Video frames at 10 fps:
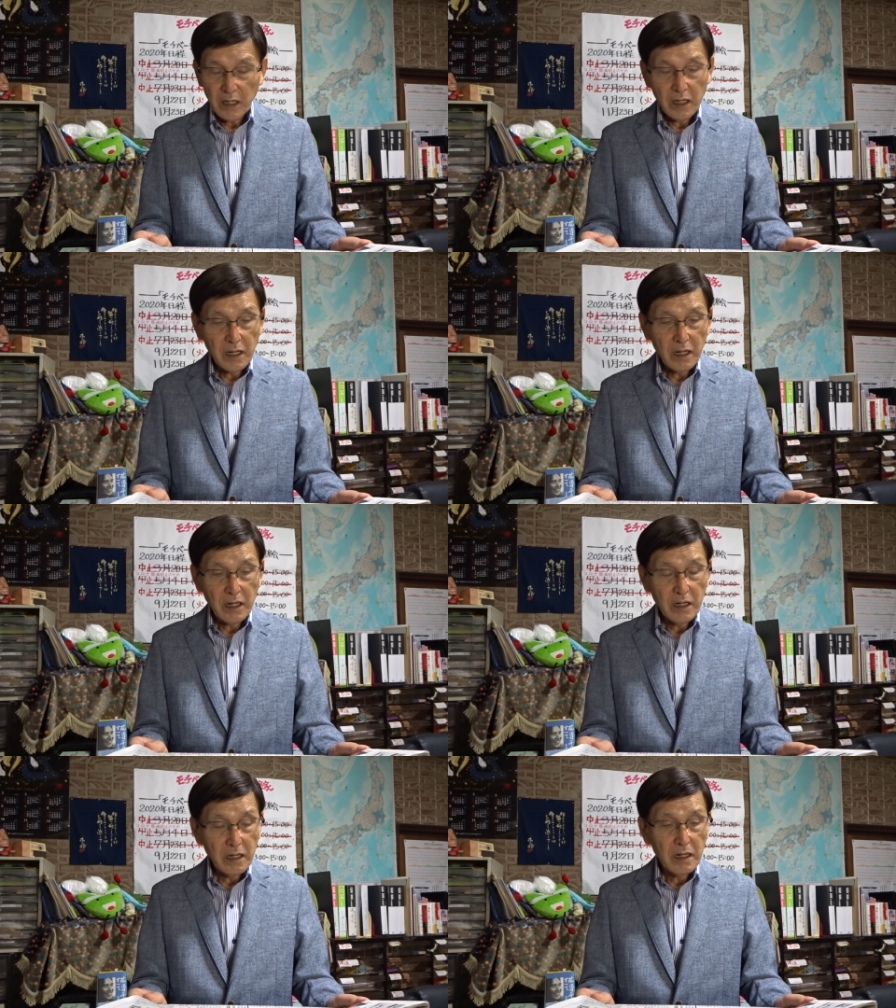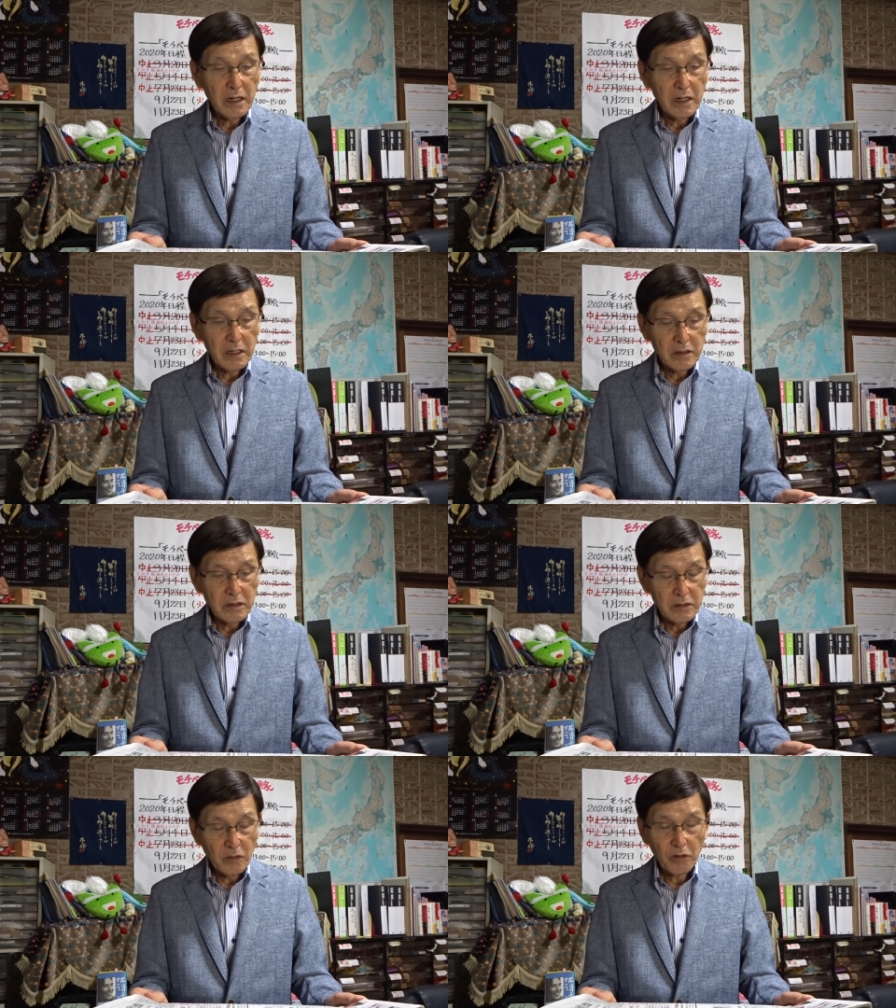あ、あ
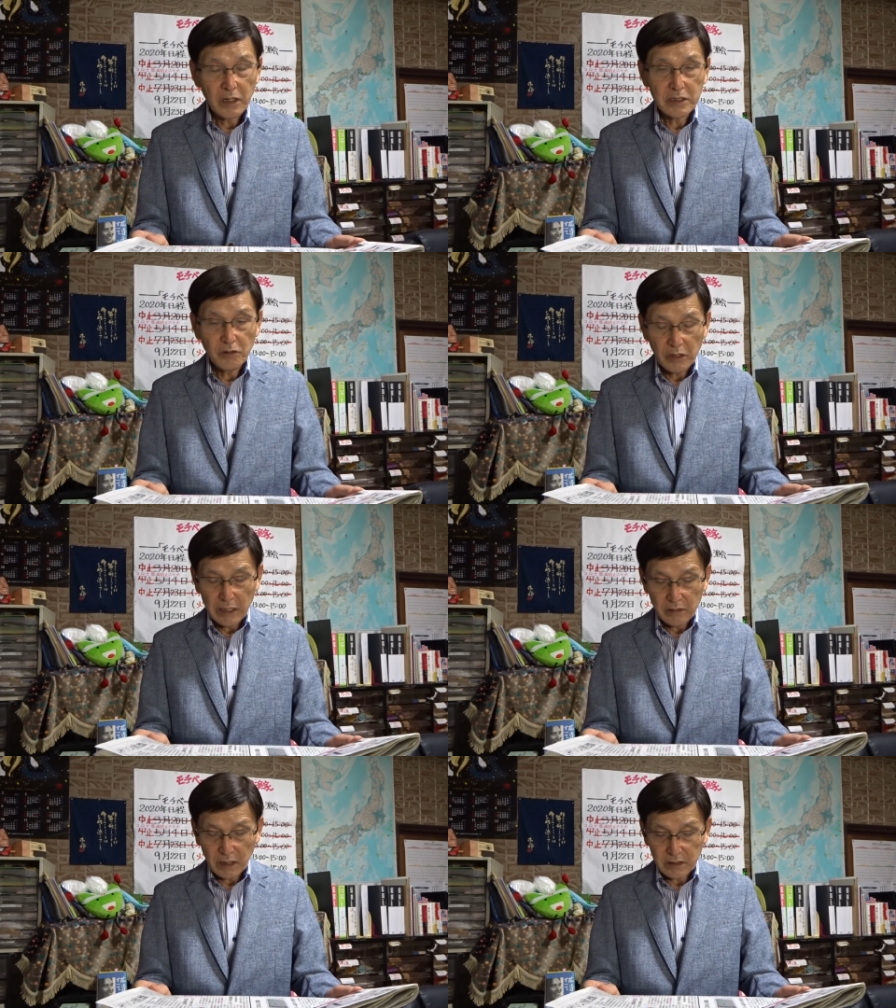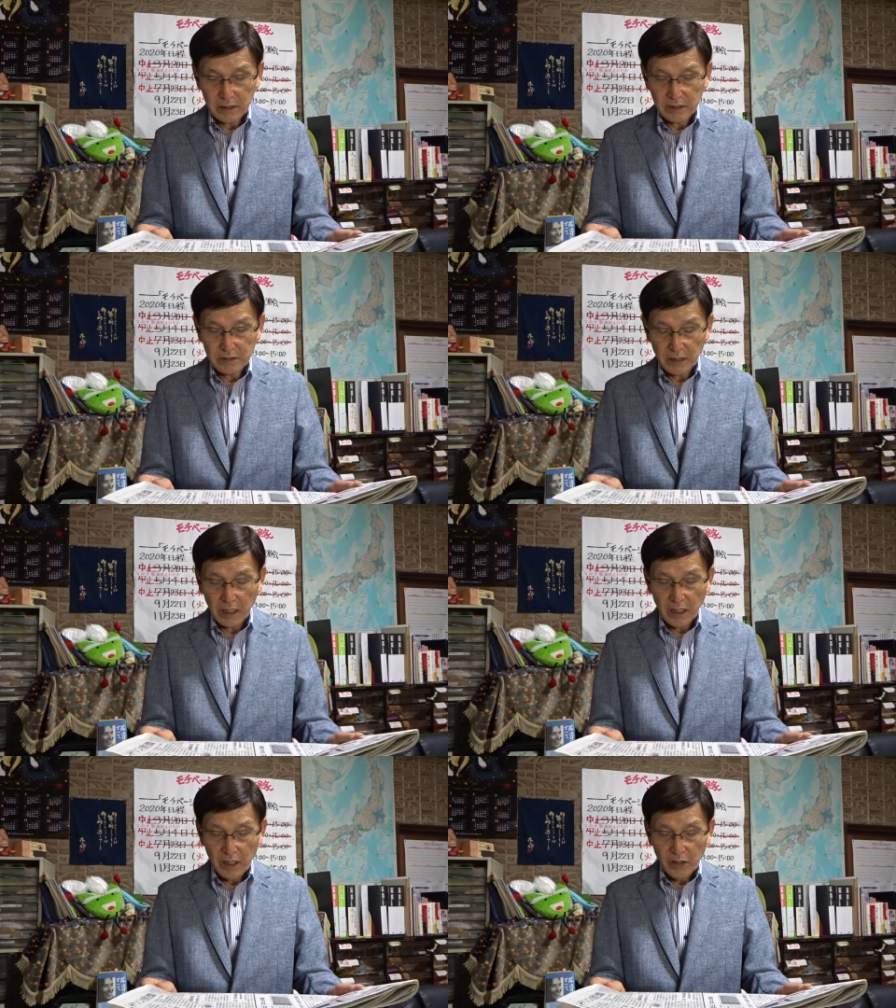行っておられる方です
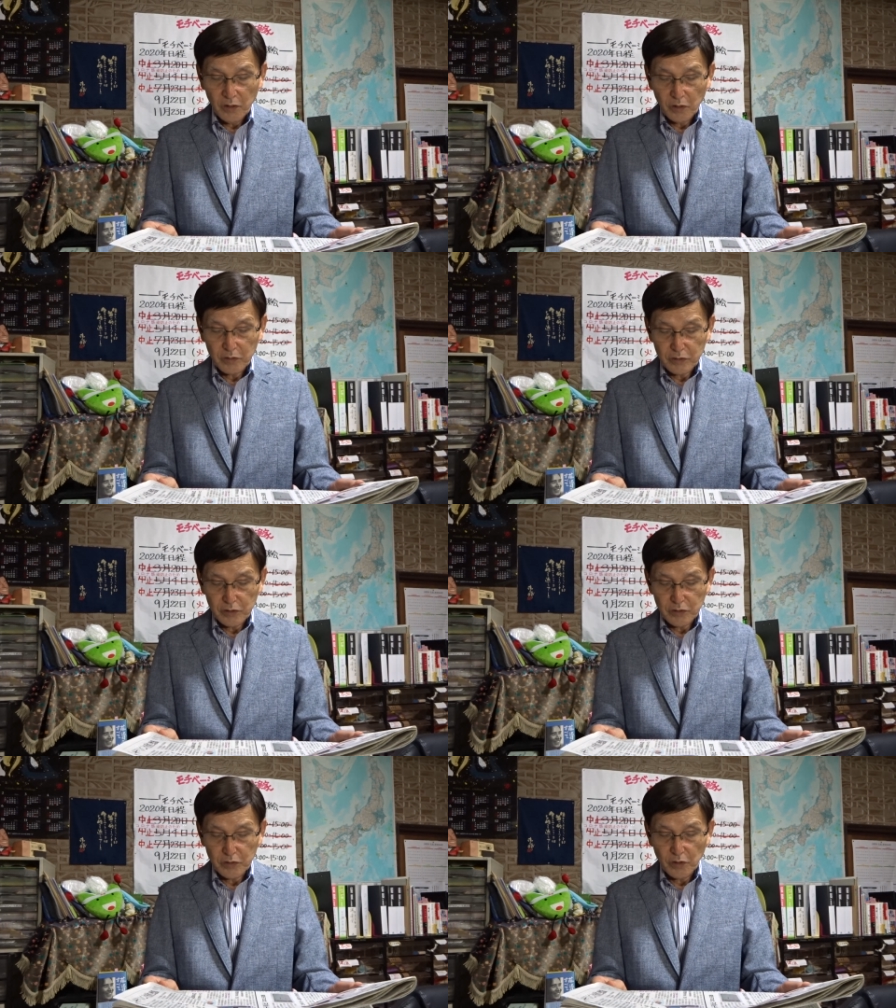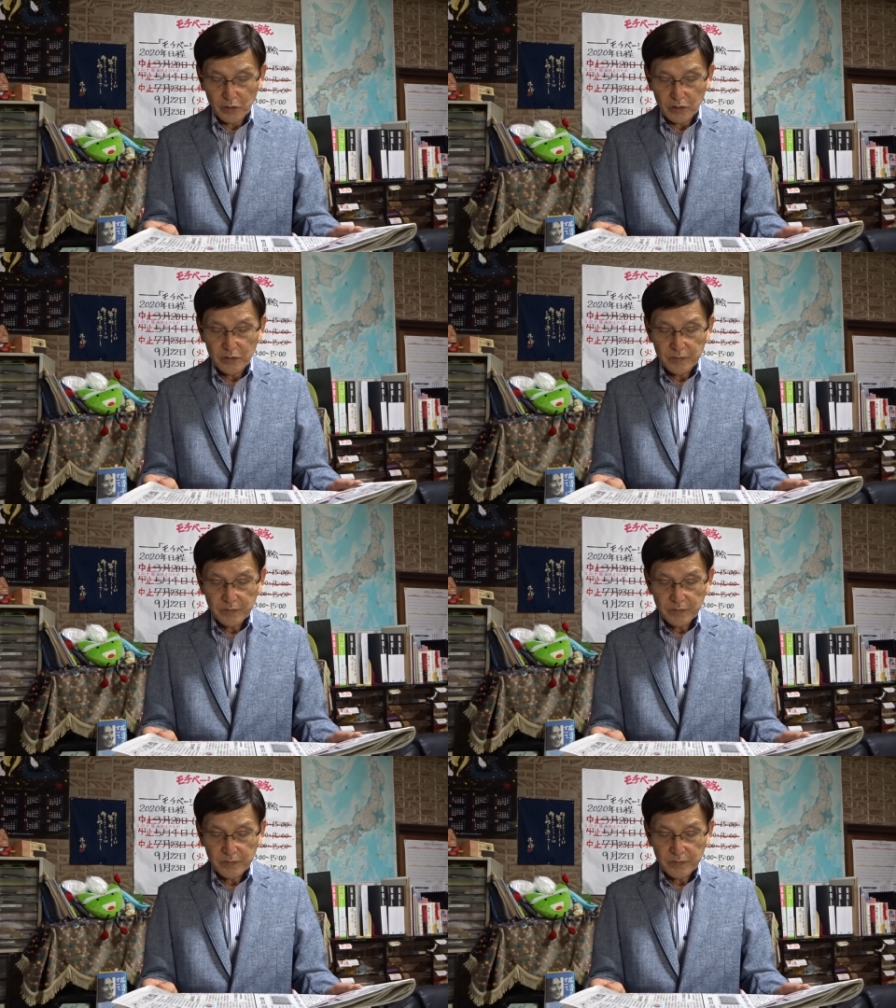が6637